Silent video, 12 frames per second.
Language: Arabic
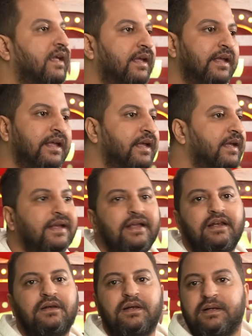ايه
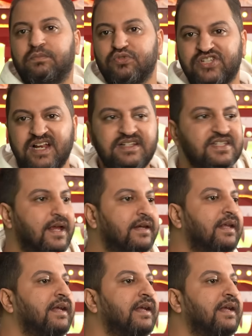المسلسل